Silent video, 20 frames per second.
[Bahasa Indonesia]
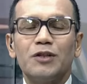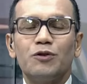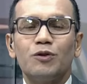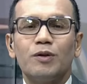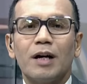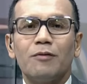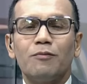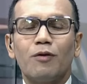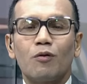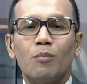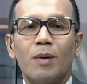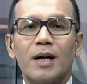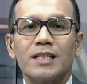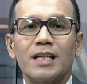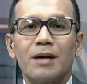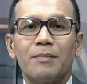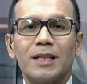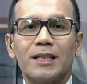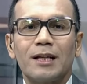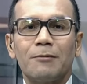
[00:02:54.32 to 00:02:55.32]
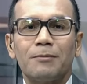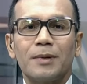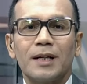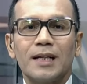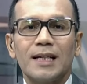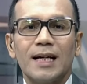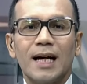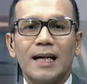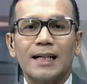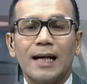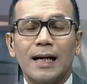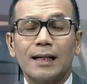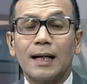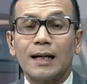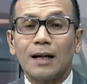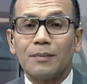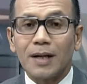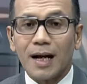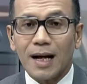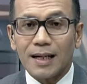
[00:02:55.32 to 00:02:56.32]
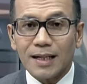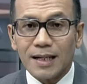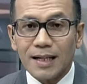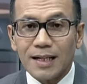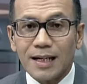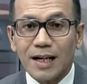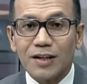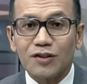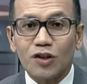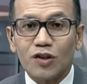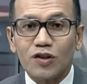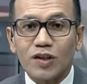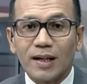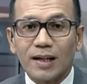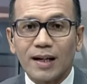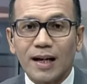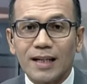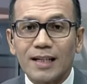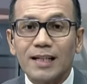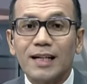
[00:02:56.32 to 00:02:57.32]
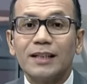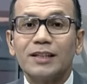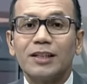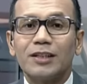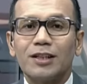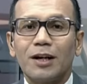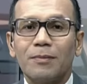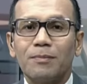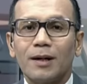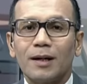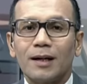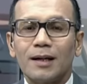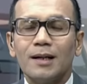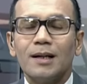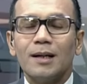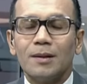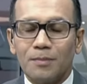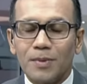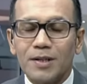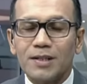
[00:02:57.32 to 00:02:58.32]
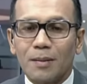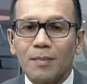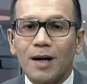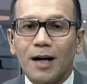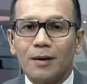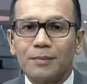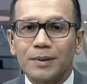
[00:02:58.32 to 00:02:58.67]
dan juga informasi emiten pilihan akan kami hadirkan sesaat lagi dan tetaplah bersama